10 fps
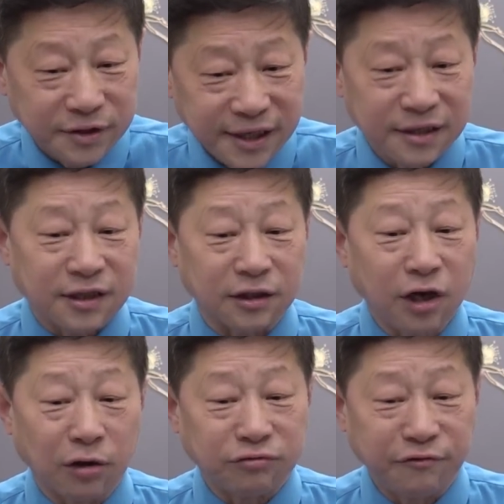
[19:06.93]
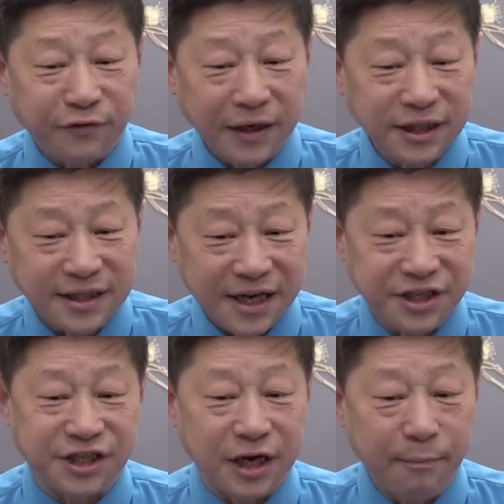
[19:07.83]
政策套住房地产
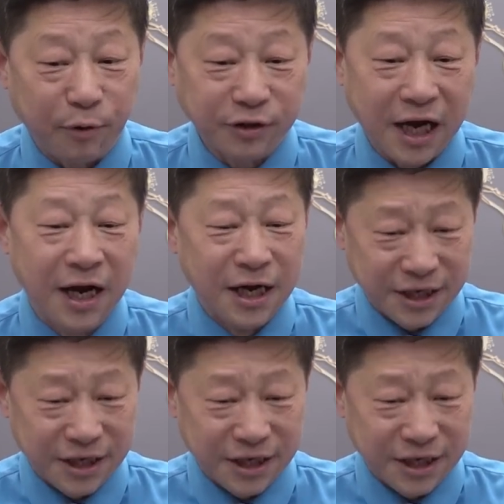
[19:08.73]
企业脖子，